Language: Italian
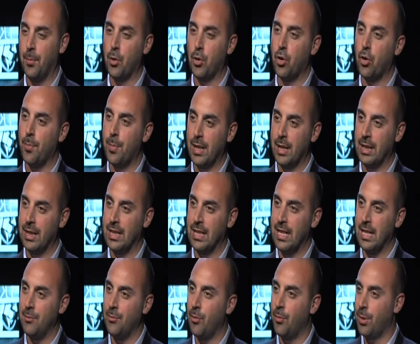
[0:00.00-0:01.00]
poco
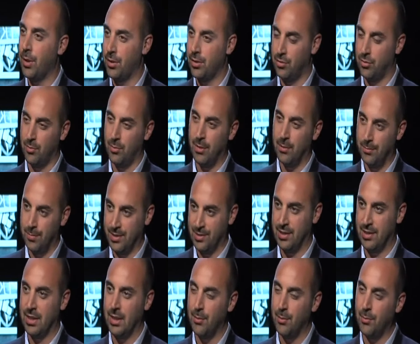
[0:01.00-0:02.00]
parleremo, però insomma
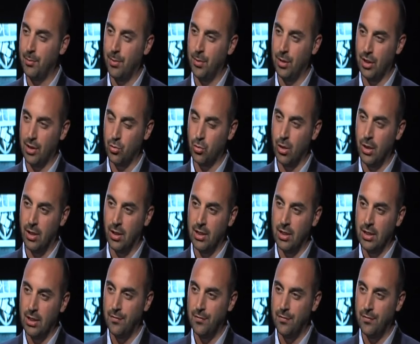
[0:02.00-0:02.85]
presentiamo un po' la sua